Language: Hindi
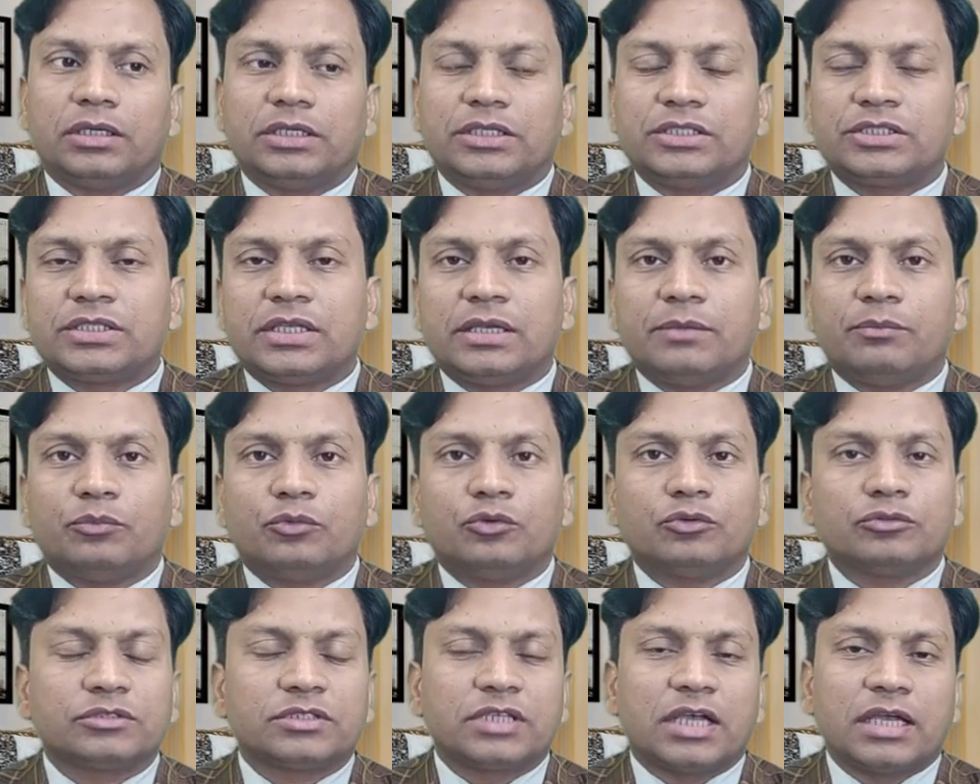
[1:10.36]
इससे
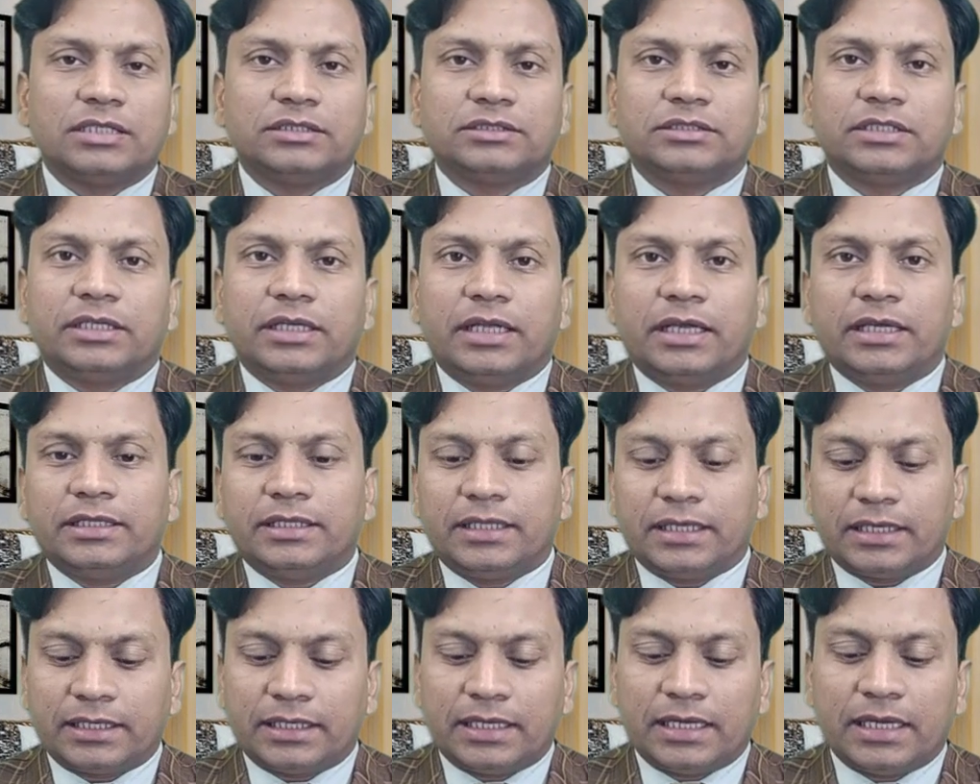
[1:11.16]
मून साइन से नहीं
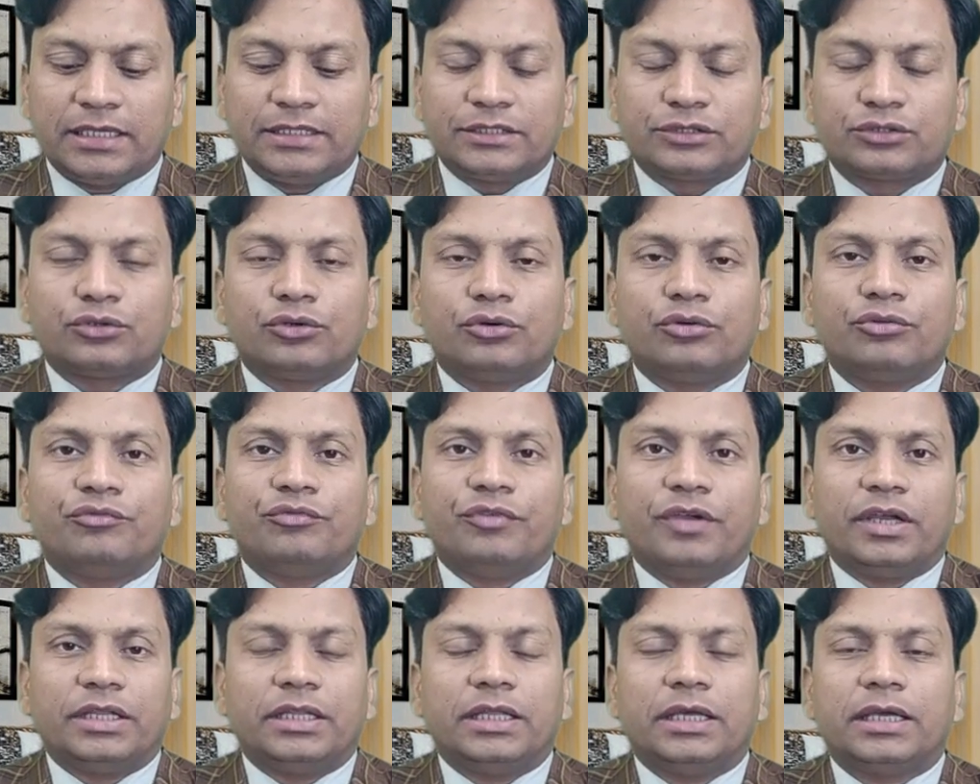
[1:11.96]
देखना इसको
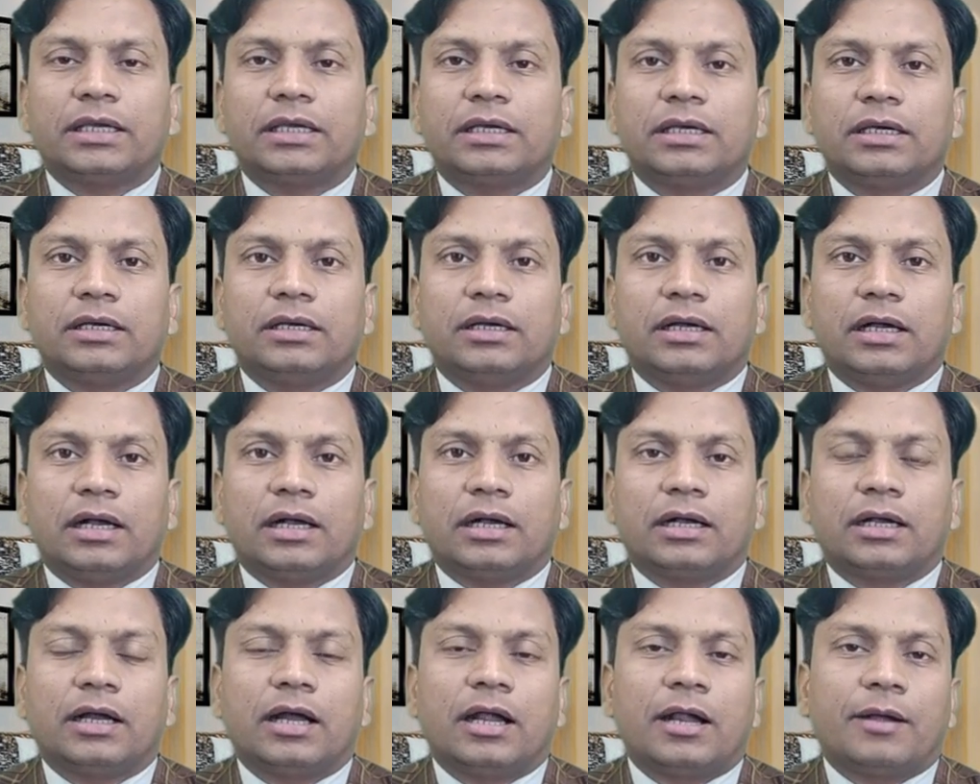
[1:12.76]
वैदिक
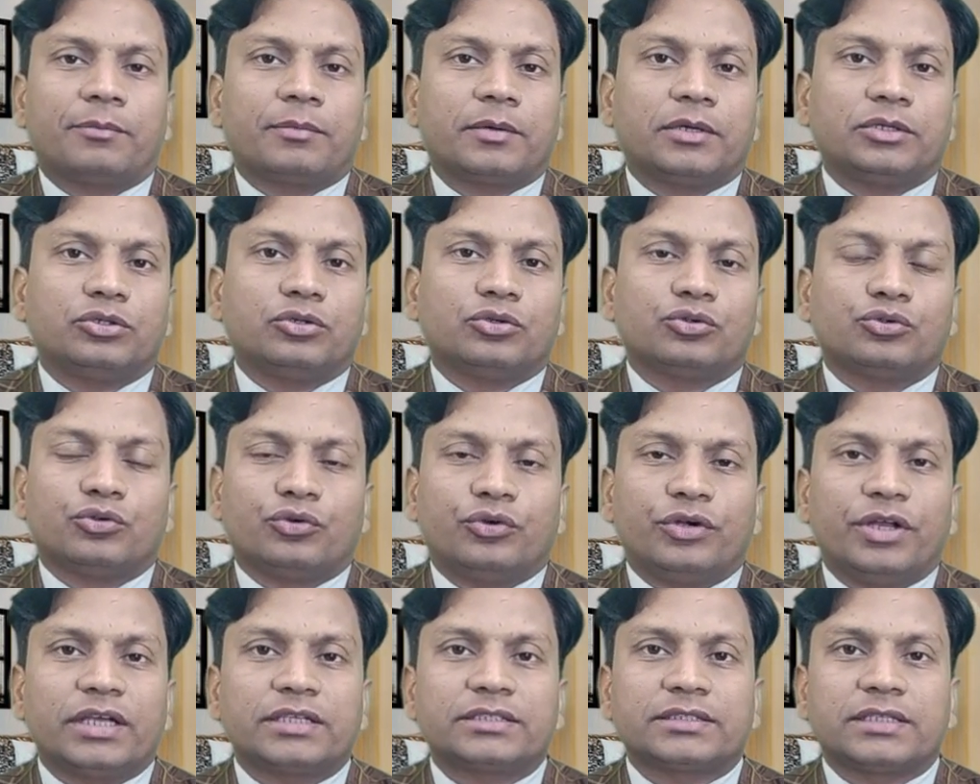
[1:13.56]
आपका जो
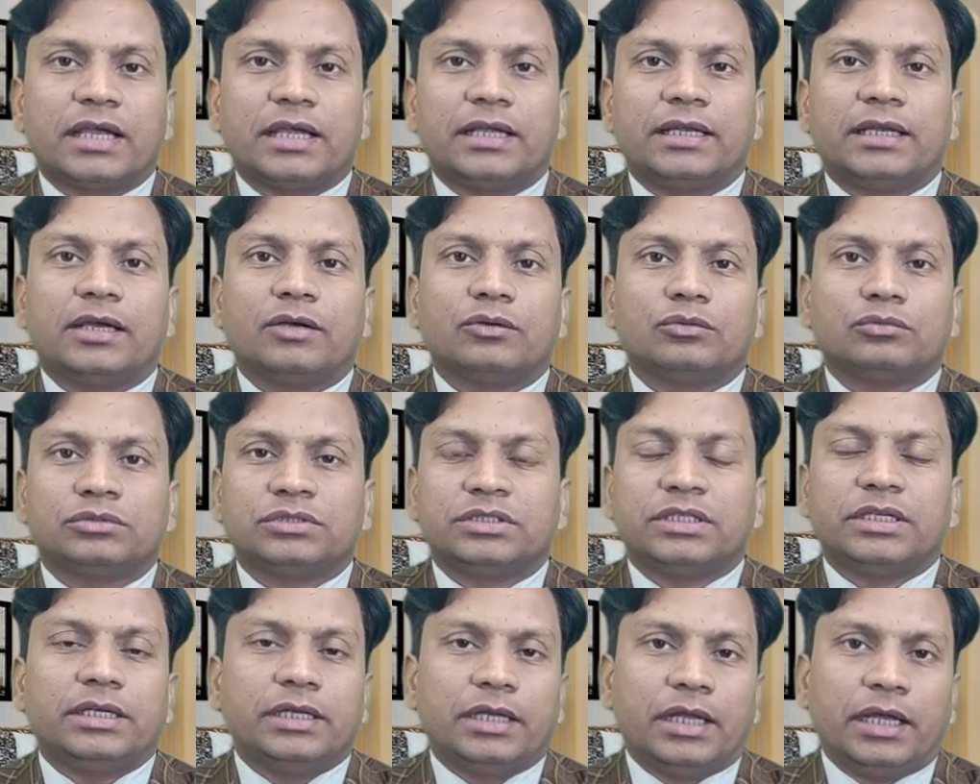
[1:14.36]
जोडिक साइन है
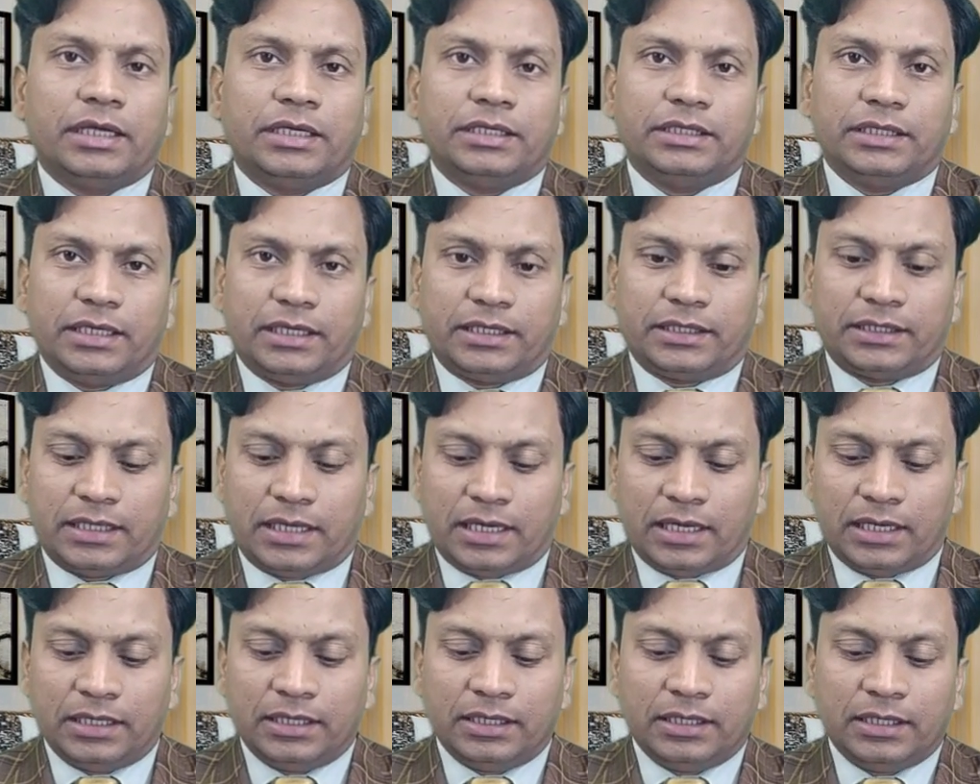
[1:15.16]
उससे नहीं
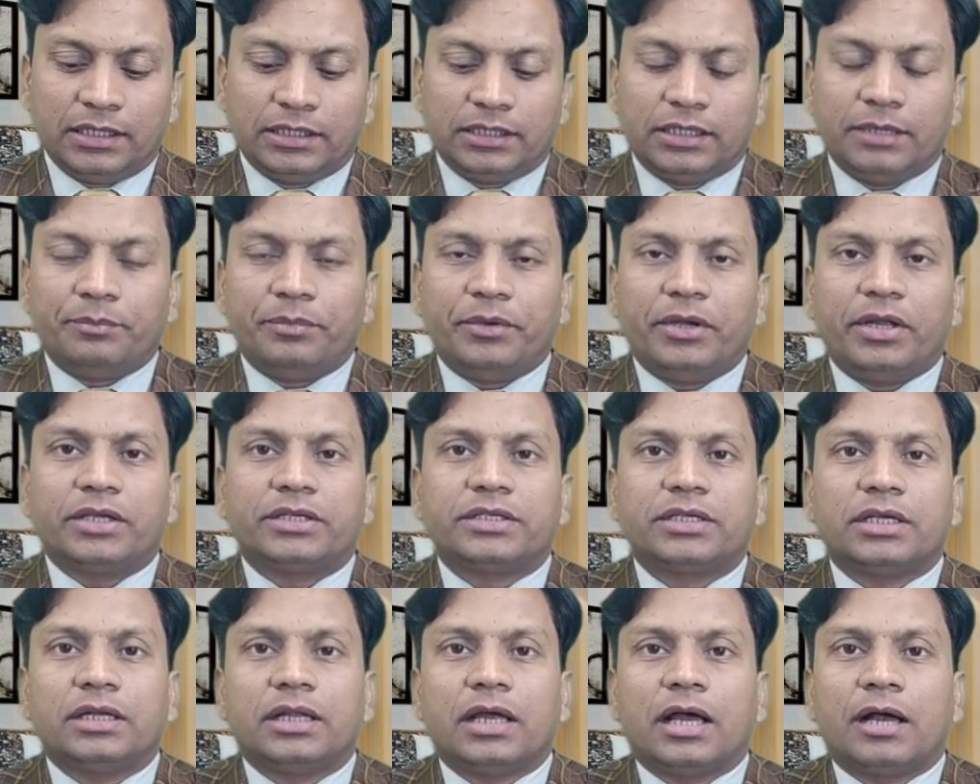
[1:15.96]
देखना ये
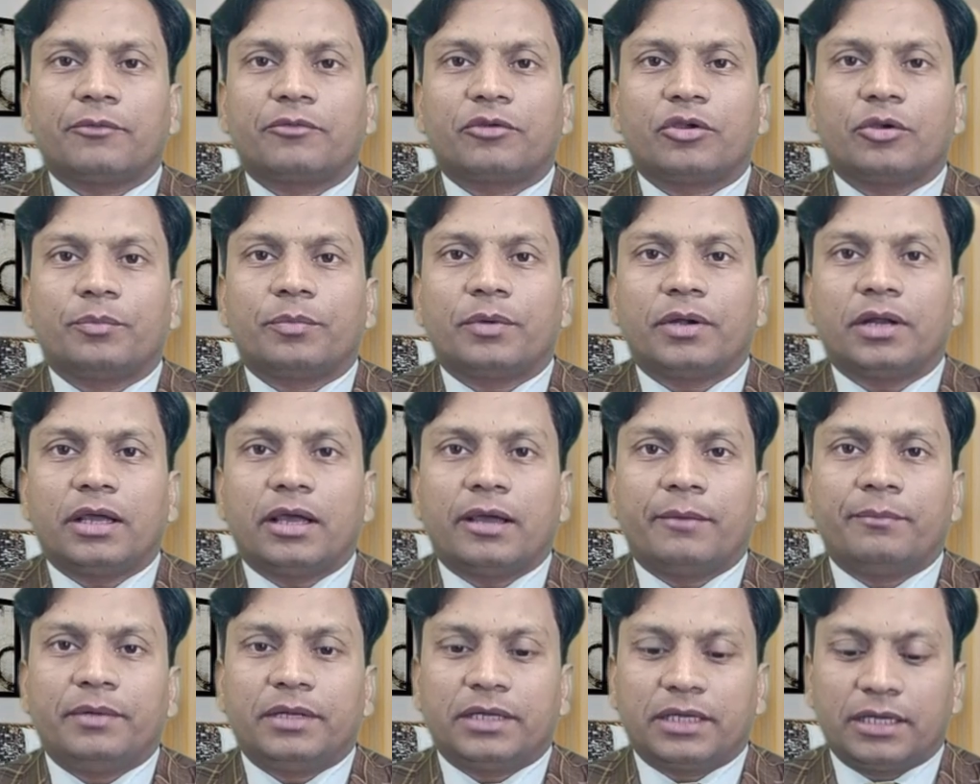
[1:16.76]
प्रडिक्शन आपके ऊपर
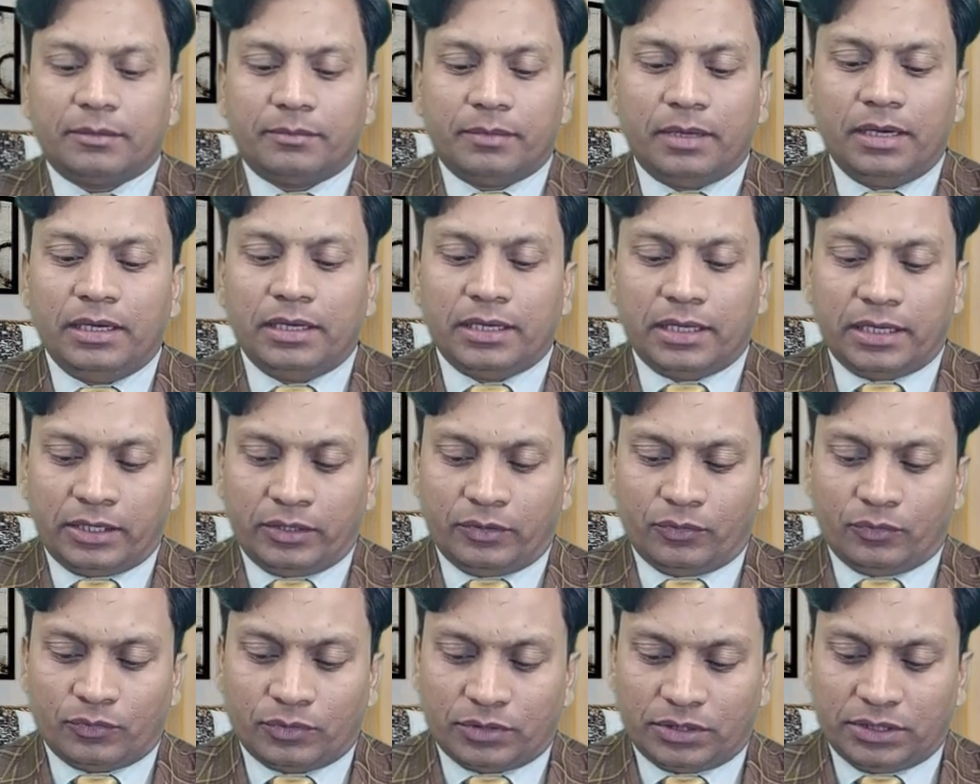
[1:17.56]
एप्लीकेबल
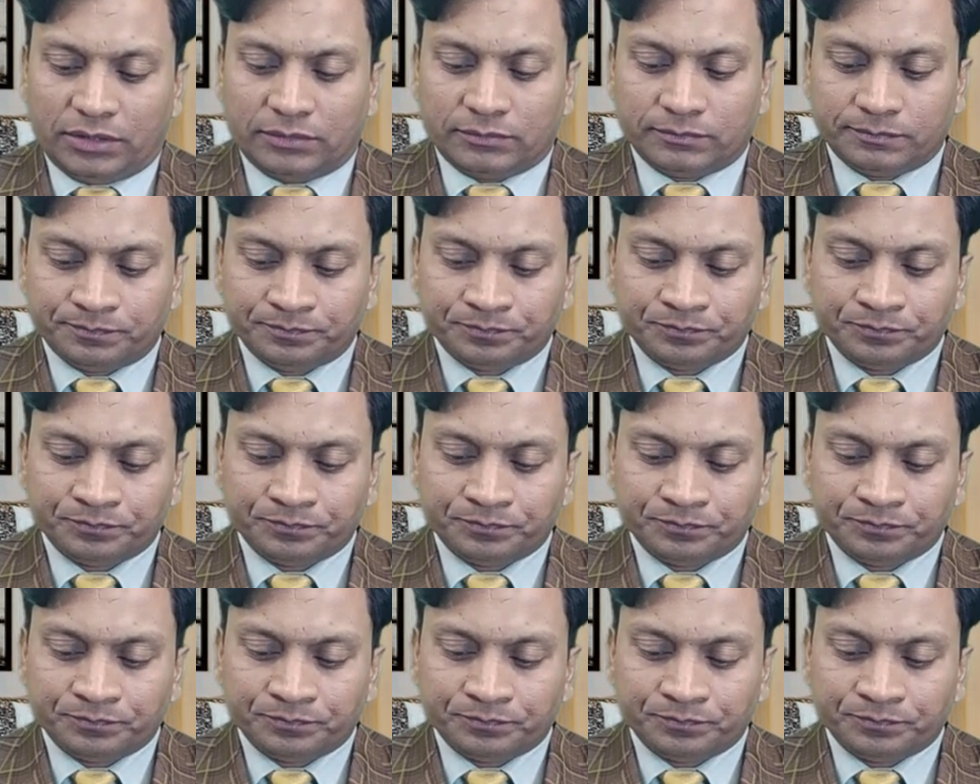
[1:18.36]
नहीं होंगे